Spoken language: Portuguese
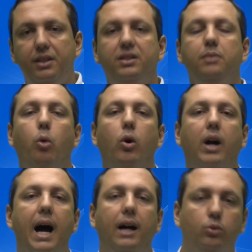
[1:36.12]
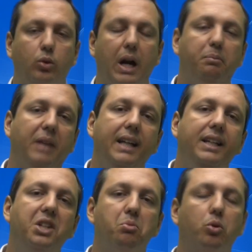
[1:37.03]
desembocar no
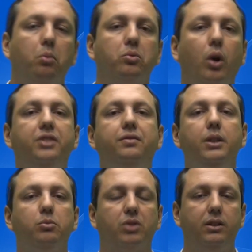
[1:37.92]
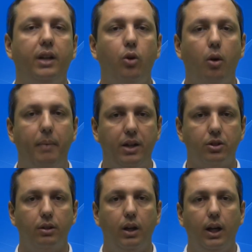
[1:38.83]
capitalismo, como nós vimos
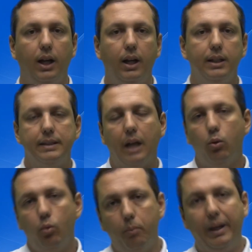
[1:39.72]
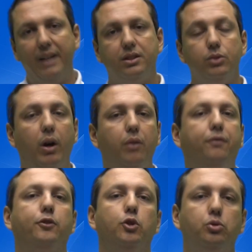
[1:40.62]
anteriormente. Então, o Brasil não é o
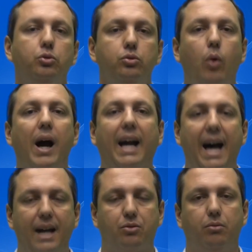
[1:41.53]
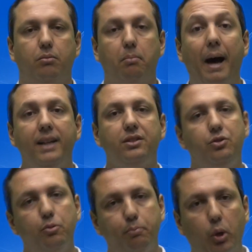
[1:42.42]
fruto do acaso, mas
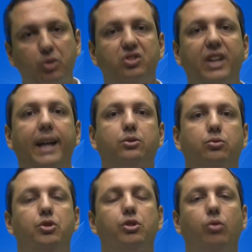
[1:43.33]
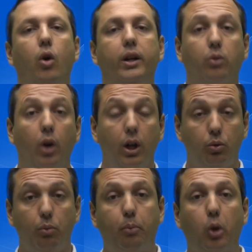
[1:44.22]
de um processo histórico,
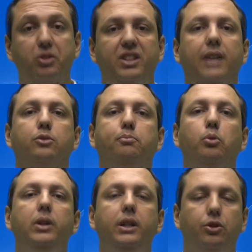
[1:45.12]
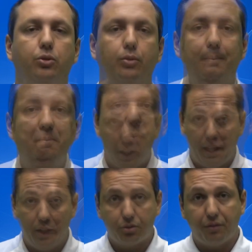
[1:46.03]
de um processo político.
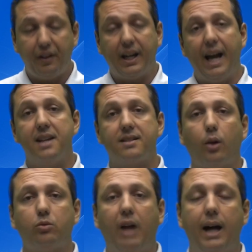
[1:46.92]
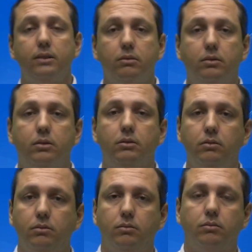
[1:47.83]
Isso fica ressaltado com